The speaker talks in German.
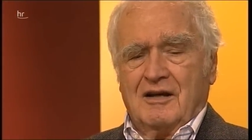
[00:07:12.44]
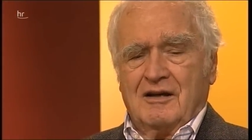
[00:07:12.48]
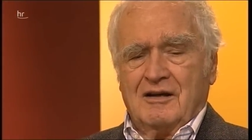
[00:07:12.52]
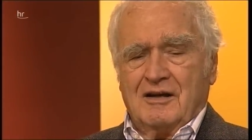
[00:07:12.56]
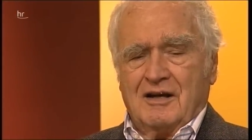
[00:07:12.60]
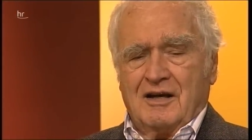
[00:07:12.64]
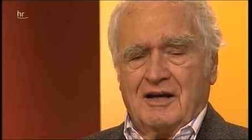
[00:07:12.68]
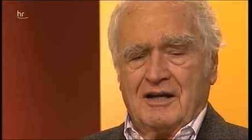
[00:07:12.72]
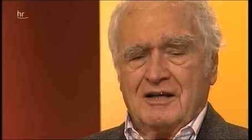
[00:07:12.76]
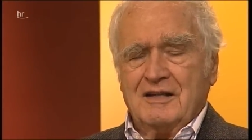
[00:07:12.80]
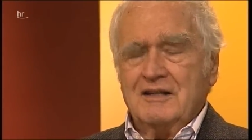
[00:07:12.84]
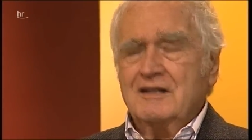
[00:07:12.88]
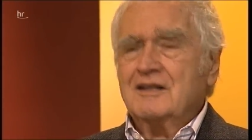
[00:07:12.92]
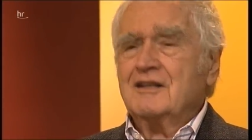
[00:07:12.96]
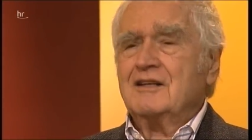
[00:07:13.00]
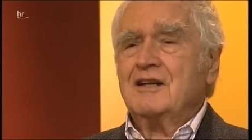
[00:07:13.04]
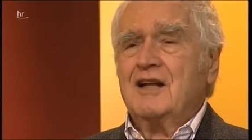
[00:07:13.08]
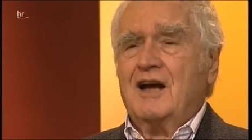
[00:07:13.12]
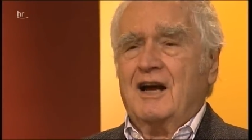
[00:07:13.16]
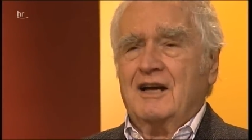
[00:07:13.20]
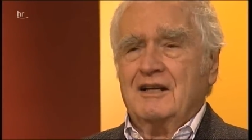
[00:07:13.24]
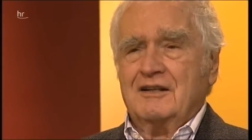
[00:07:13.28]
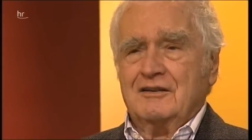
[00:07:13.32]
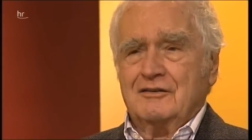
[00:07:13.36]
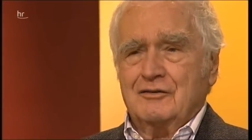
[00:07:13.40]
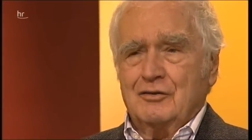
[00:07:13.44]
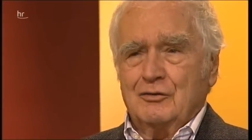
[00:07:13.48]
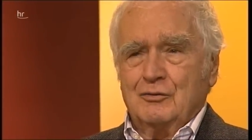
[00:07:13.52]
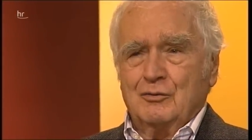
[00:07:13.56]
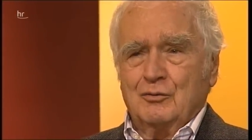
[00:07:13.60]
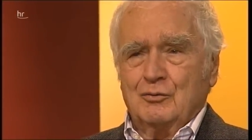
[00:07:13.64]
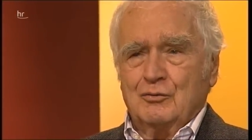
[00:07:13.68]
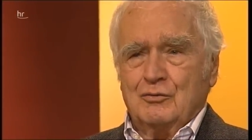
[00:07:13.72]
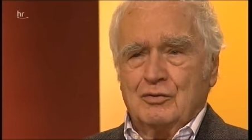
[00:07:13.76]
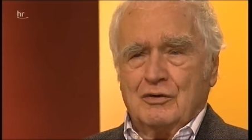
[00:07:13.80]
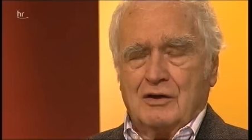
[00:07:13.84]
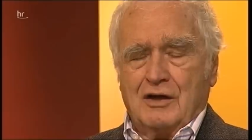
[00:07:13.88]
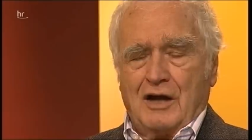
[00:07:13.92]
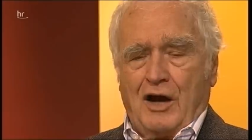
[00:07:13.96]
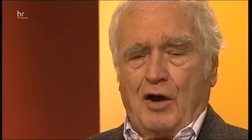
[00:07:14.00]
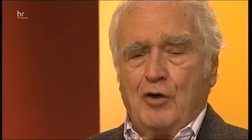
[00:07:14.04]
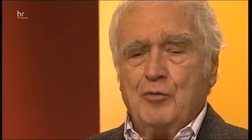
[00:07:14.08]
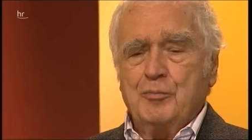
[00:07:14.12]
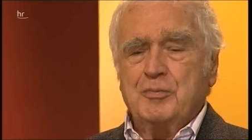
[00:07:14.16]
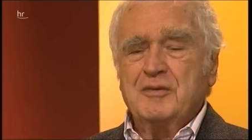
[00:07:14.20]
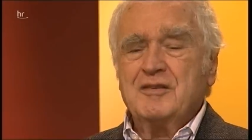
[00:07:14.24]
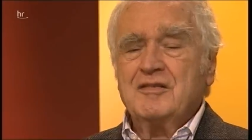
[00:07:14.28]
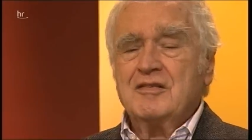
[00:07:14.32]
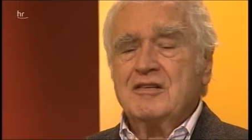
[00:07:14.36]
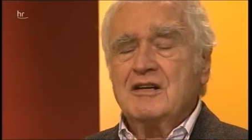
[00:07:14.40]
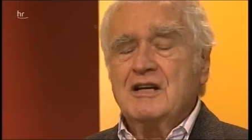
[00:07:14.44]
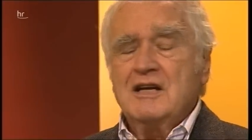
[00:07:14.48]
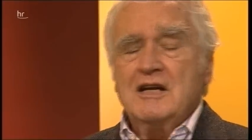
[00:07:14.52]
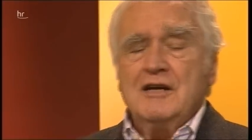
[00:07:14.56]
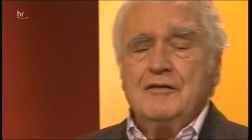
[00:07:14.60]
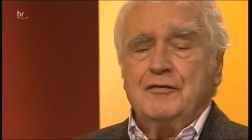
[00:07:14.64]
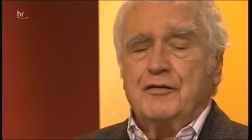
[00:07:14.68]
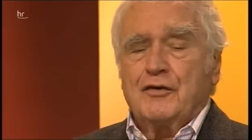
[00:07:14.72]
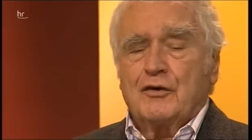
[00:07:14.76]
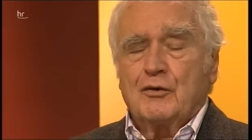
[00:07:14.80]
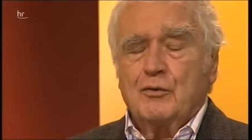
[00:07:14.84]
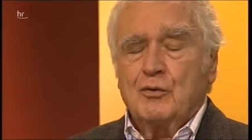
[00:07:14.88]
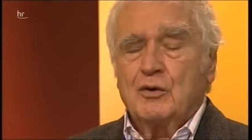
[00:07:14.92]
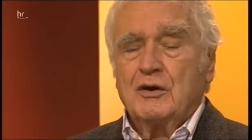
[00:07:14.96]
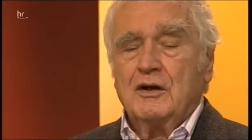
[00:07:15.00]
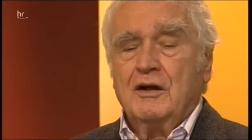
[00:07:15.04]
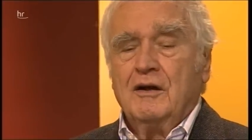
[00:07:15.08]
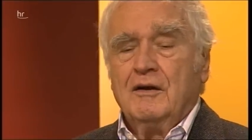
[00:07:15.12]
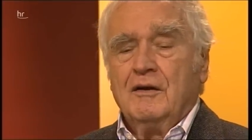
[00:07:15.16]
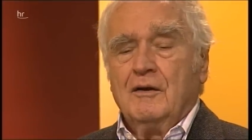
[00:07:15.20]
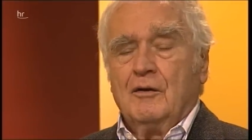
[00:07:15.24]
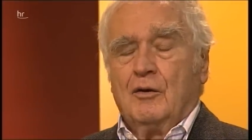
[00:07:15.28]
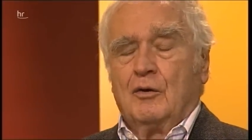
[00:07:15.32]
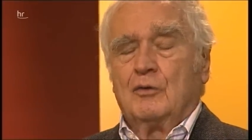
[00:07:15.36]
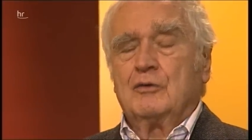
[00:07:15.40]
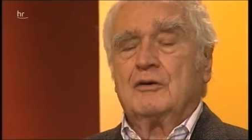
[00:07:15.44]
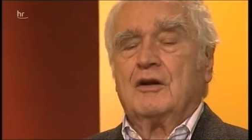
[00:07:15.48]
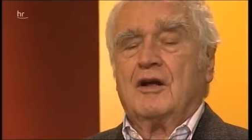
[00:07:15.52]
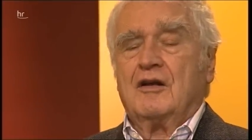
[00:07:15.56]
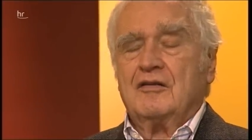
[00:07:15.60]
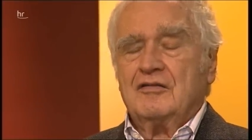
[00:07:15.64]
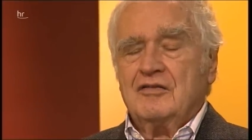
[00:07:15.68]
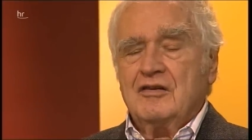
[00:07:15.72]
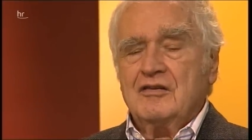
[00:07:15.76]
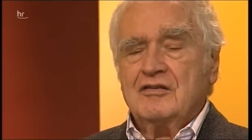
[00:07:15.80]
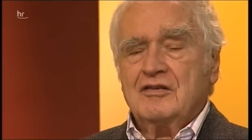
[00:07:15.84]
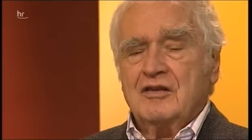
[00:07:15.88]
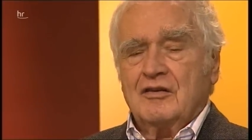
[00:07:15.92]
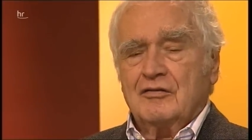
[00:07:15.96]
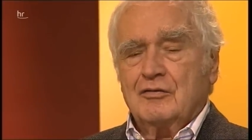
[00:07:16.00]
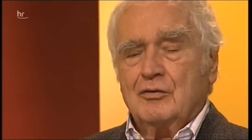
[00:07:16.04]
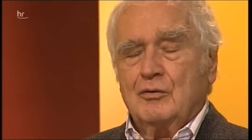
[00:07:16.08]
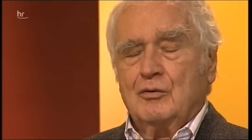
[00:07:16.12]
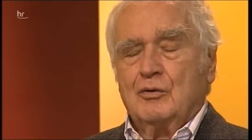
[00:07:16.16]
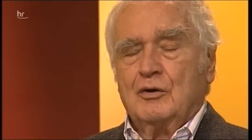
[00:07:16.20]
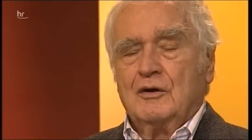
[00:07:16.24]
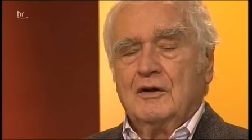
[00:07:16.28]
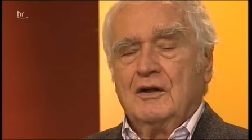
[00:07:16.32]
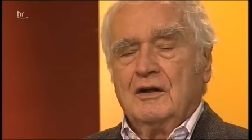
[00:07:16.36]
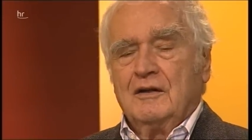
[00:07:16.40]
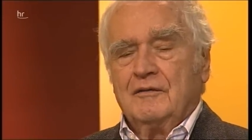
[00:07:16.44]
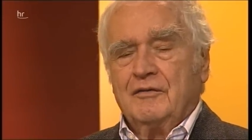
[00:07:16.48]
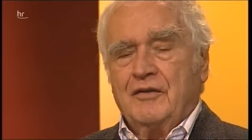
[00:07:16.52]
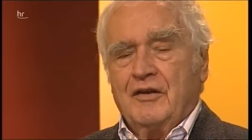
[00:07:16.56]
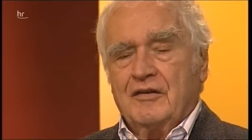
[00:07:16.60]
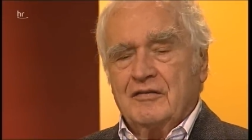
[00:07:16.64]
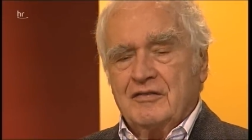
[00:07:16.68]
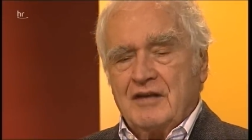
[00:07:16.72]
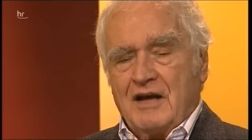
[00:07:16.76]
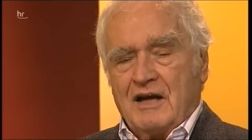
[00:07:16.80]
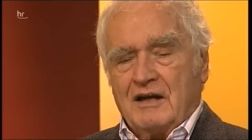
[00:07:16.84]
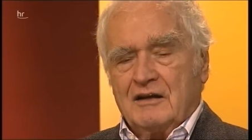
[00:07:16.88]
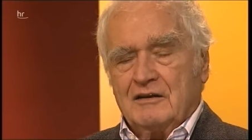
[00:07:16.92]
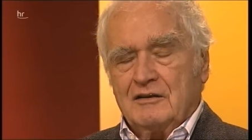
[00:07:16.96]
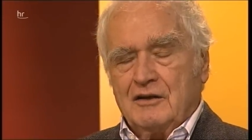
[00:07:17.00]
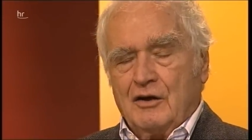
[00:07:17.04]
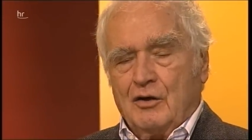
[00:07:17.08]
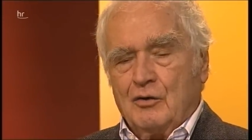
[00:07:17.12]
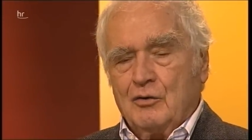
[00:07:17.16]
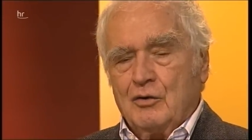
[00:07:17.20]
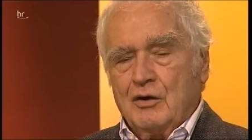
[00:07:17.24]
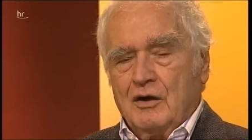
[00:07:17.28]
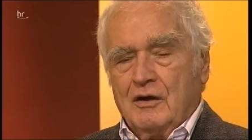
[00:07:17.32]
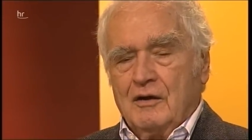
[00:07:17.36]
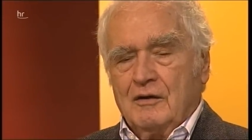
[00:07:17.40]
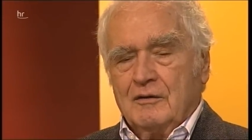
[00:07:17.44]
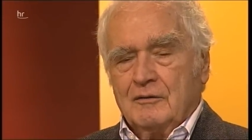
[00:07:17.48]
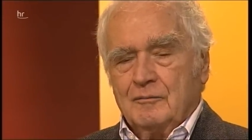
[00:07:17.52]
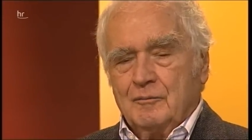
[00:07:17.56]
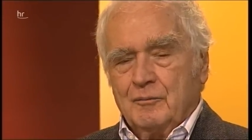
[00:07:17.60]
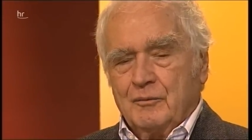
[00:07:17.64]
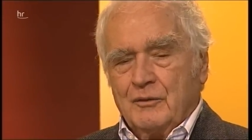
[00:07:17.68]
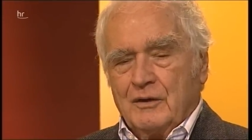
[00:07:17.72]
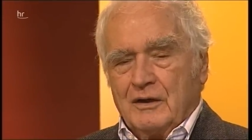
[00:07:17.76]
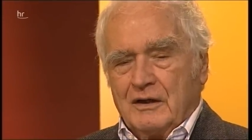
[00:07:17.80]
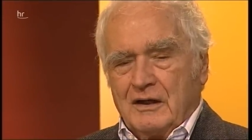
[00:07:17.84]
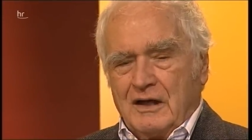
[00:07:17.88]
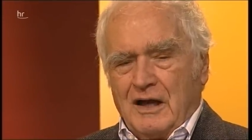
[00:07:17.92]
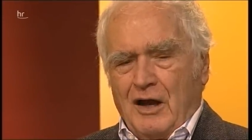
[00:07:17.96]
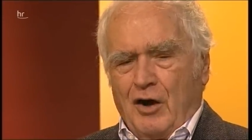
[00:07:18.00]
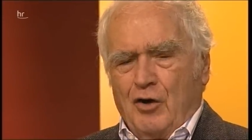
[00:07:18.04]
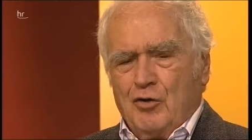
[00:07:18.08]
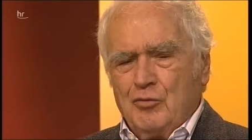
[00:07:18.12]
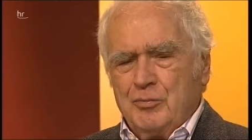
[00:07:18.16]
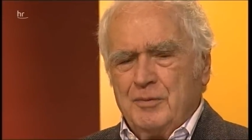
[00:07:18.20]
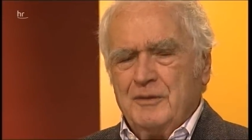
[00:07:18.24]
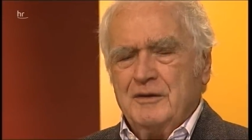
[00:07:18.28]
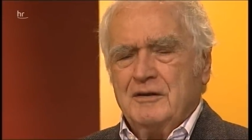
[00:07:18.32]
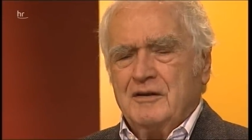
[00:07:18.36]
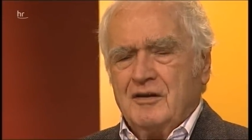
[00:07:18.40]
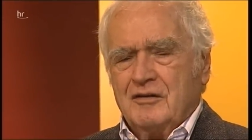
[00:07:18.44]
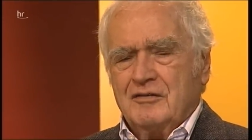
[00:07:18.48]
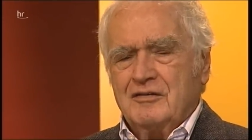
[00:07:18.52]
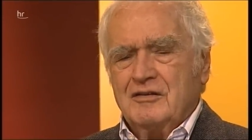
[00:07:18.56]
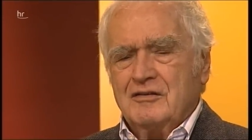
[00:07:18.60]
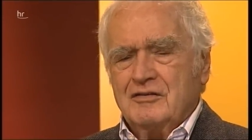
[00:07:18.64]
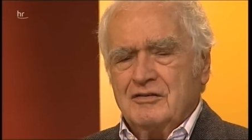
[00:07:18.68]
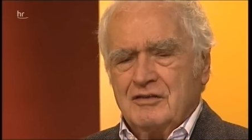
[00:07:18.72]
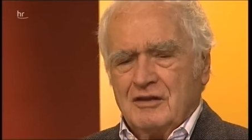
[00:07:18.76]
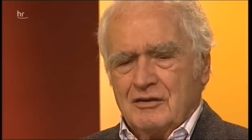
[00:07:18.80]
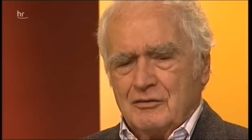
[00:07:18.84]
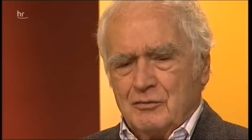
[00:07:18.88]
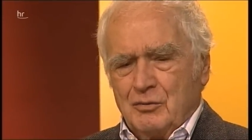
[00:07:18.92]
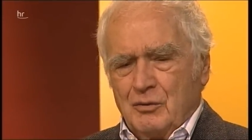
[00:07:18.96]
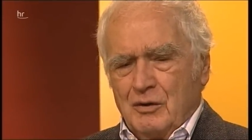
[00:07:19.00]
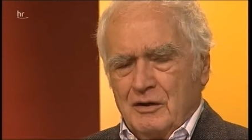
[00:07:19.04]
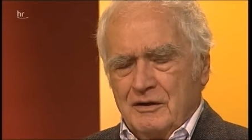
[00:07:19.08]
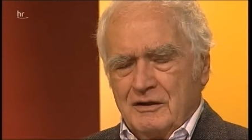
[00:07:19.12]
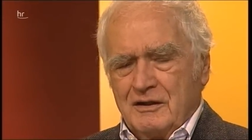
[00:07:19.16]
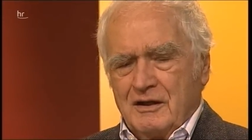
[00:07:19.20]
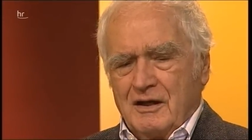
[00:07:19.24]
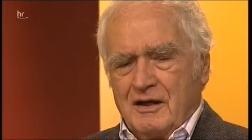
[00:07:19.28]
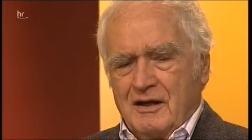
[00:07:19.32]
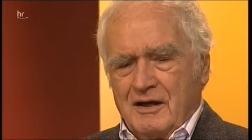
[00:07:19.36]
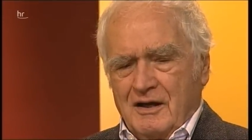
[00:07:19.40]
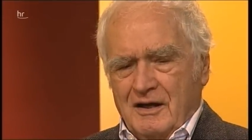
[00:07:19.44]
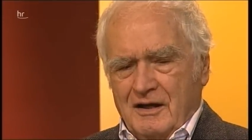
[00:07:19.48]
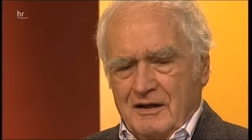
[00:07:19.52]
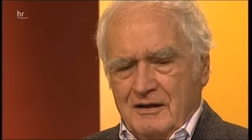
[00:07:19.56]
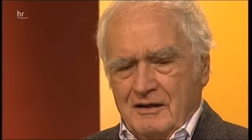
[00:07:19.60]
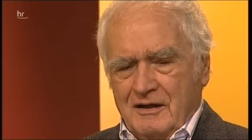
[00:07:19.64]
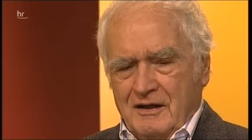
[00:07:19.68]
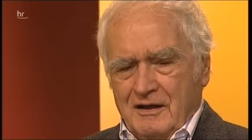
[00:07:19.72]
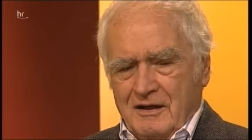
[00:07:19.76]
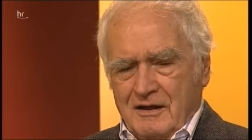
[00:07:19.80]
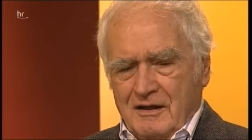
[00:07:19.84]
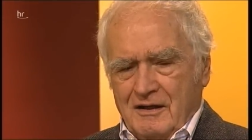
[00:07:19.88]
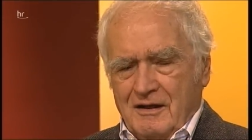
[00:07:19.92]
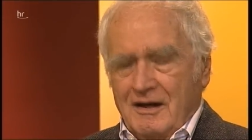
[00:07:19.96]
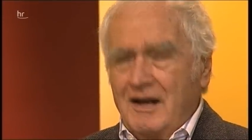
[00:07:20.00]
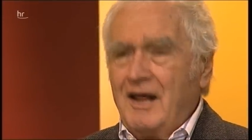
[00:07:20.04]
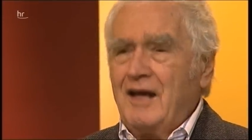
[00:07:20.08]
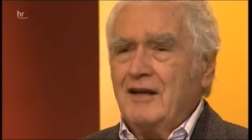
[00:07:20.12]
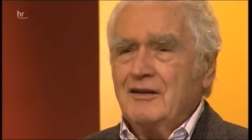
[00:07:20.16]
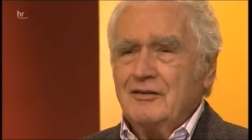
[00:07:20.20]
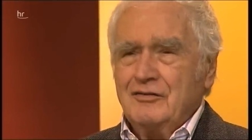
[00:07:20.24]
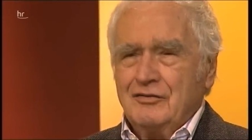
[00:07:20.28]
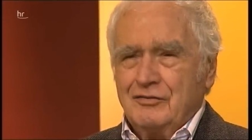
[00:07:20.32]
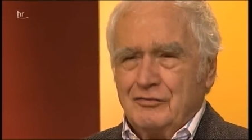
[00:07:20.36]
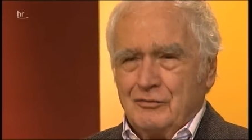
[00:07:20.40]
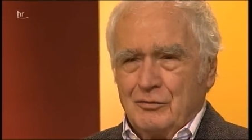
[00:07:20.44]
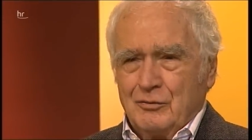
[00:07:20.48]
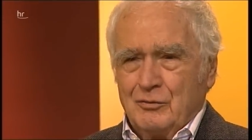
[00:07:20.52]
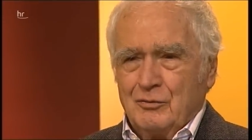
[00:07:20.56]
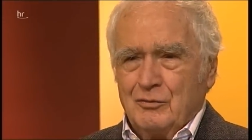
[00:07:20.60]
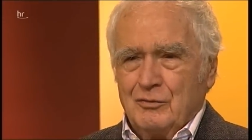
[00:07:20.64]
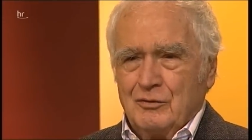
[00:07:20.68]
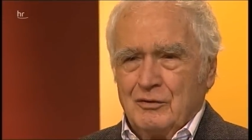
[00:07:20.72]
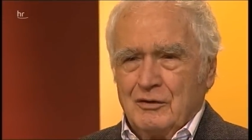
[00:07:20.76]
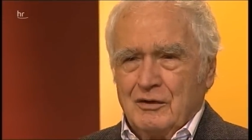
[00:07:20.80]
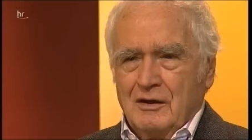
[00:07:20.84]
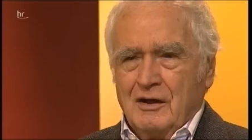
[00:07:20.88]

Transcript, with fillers: Eigenheiten und Glaubenslieferungen. Und es ist ja so, der sagt ja auch, Glauben, das ist natürlich eine Leistung.